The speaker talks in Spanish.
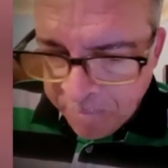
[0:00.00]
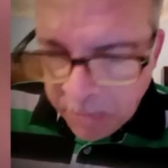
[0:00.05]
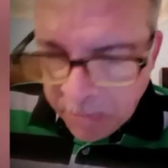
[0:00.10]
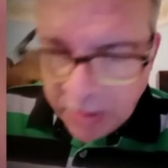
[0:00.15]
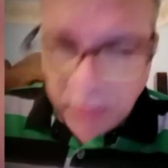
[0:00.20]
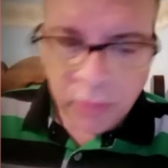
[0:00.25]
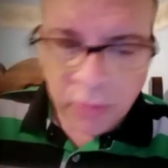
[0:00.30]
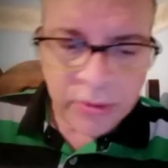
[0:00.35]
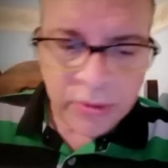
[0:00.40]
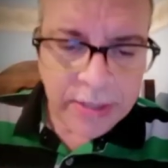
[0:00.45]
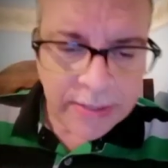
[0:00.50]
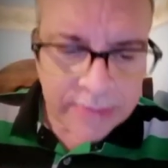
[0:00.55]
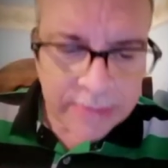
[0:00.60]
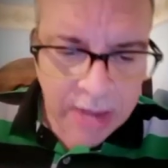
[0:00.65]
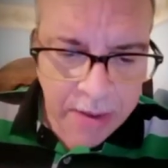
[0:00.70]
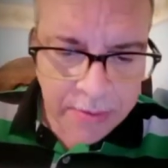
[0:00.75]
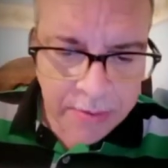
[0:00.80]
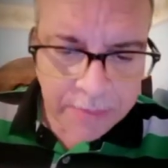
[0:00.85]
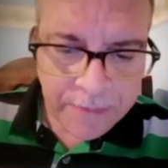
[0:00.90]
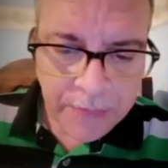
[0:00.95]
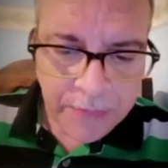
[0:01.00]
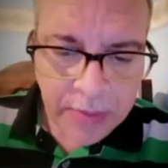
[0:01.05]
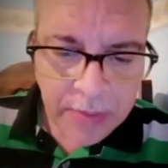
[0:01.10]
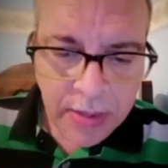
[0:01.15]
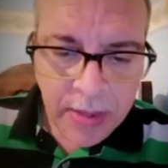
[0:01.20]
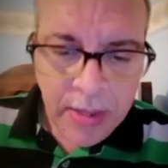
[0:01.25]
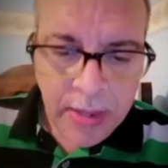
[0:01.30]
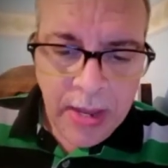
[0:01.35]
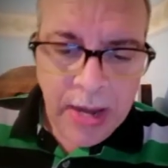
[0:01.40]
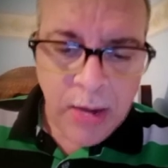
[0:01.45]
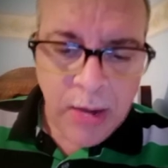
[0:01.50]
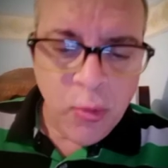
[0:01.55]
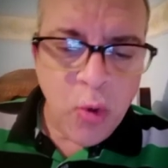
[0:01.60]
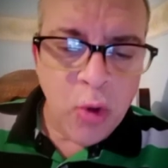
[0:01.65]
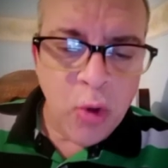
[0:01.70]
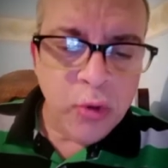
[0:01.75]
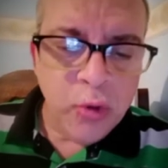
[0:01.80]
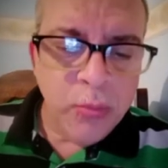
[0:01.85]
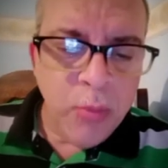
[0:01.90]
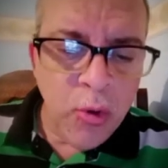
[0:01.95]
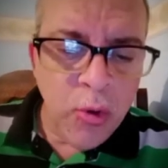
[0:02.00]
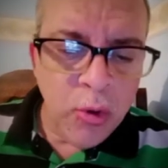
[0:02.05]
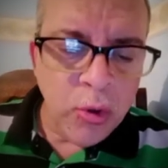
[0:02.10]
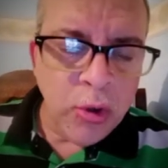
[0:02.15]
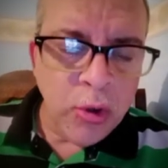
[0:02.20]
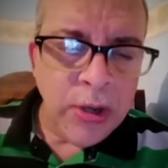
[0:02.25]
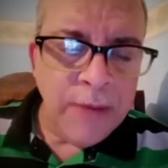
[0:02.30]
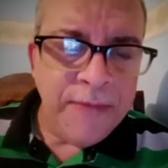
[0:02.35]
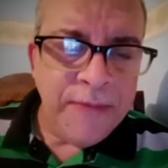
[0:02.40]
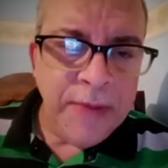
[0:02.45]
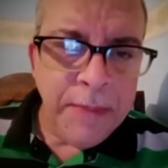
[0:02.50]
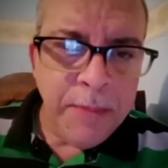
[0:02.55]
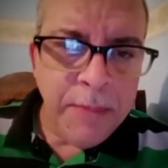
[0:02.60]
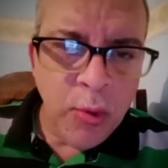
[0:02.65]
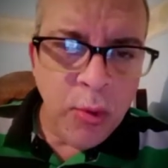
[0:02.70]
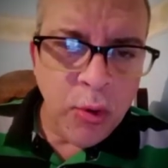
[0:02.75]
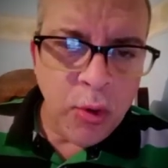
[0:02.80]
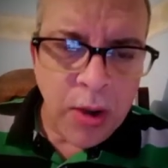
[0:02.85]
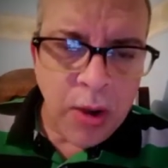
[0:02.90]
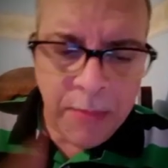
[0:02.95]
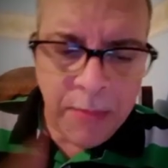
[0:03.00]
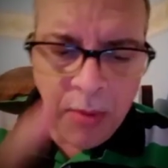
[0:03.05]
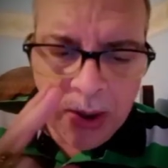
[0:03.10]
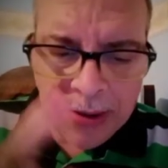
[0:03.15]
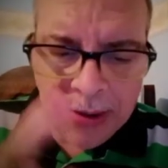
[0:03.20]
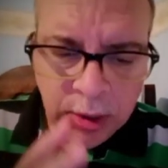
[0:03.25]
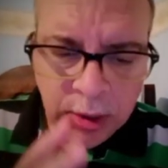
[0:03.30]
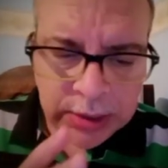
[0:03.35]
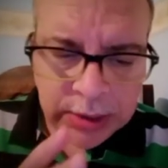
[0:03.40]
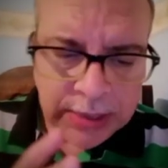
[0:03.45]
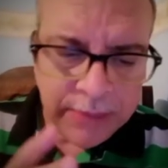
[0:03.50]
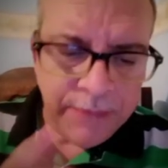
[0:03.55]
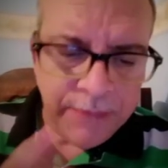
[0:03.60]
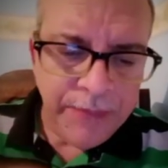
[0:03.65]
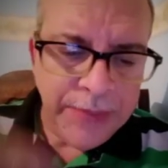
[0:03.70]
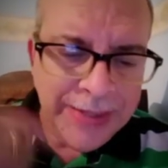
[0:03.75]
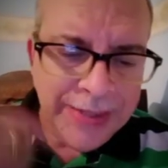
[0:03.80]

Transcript: Entonces ya saben, el Wolfsburgo y el Friburgo ambos anotan